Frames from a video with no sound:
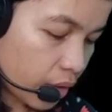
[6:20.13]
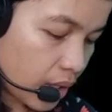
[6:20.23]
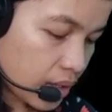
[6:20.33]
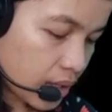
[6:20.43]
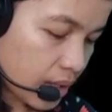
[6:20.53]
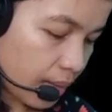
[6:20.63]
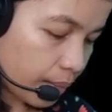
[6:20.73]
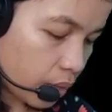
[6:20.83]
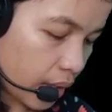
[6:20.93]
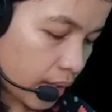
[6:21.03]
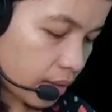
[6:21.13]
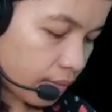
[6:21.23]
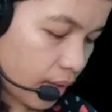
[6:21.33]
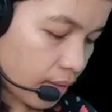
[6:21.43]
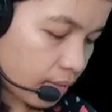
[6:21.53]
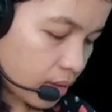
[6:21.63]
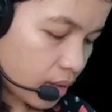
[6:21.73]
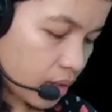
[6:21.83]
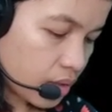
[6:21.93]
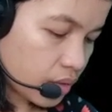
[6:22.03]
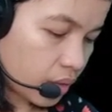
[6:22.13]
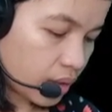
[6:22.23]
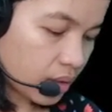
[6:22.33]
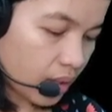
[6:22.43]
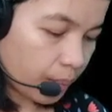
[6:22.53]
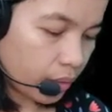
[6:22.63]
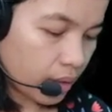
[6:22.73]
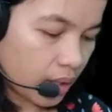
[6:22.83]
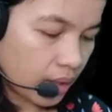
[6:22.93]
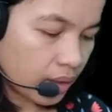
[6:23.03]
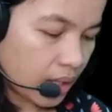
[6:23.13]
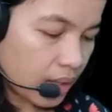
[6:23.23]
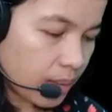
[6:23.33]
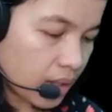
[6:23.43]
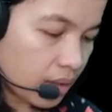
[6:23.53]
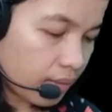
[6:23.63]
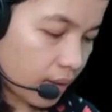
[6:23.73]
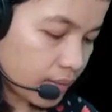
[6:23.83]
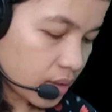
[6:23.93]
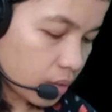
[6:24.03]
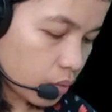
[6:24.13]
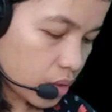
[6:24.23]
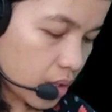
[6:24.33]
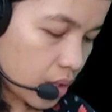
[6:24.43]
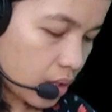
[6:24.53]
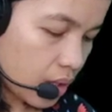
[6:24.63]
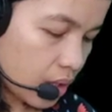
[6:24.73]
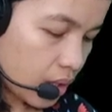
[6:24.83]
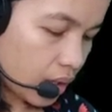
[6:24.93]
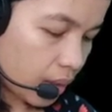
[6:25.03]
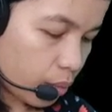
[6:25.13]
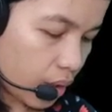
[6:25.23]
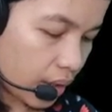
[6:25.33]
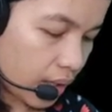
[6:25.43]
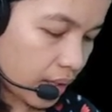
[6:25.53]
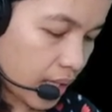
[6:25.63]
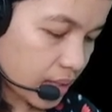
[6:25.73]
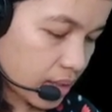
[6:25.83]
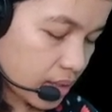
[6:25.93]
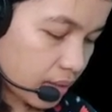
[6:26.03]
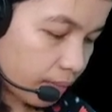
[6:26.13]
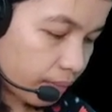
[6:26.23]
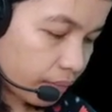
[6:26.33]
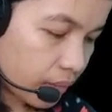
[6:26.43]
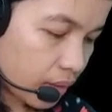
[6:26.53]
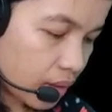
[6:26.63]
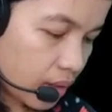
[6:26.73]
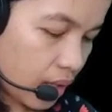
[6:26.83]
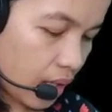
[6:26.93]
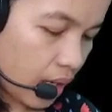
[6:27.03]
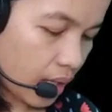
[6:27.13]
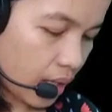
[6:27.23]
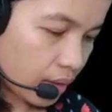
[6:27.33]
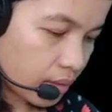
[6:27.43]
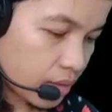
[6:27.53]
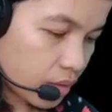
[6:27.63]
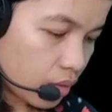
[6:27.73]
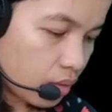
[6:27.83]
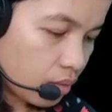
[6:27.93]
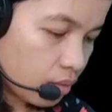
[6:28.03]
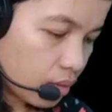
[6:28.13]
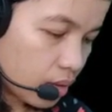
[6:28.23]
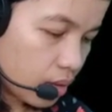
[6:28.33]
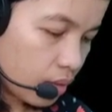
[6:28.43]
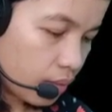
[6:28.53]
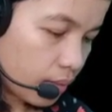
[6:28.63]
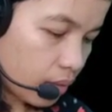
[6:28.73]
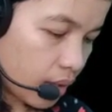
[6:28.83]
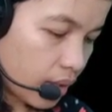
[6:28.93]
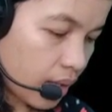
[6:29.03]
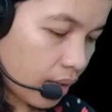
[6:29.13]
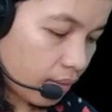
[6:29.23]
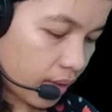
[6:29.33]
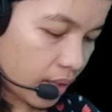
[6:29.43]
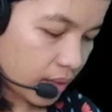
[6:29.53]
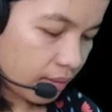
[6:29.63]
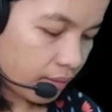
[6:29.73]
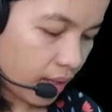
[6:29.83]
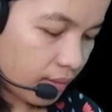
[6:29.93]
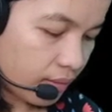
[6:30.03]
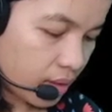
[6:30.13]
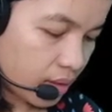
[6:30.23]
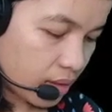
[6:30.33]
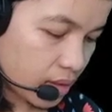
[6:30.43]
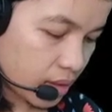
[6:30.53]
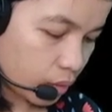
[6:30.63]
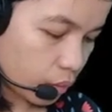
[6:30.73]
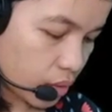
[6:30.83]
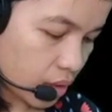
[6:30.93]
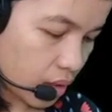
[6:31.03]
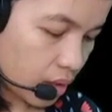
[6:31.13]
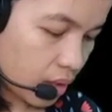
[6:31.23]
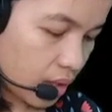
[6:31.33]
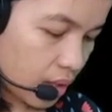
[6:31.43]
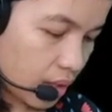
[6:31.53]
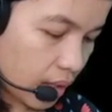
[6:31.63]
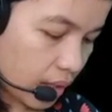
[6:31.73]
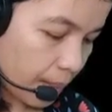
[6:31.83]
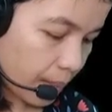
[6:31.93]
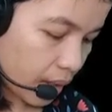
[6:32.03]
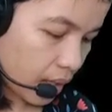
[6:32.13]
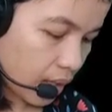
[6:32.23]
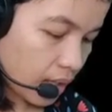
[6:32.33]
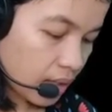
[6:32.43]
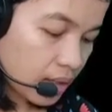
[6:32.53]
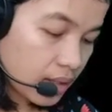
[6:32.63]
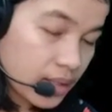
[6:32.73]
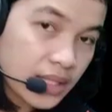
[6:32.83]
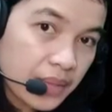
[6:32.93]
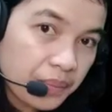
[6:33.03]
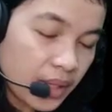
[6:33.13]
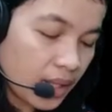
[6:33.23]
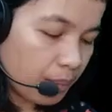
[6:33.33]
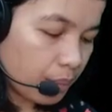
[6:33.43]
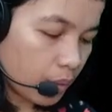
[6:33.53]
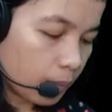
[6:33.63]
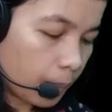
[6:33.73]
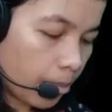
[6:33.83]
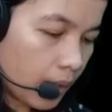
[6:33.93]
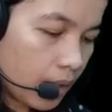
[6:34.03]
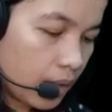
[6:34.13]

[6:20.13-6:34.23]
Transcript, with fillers: So, for this example, 85. So, itatap ko yan. And claim 85 sa 2C. Click mo lang yung yes. Ayan. So, we already have 85 sa 2C. Yan, napaka simple lang po.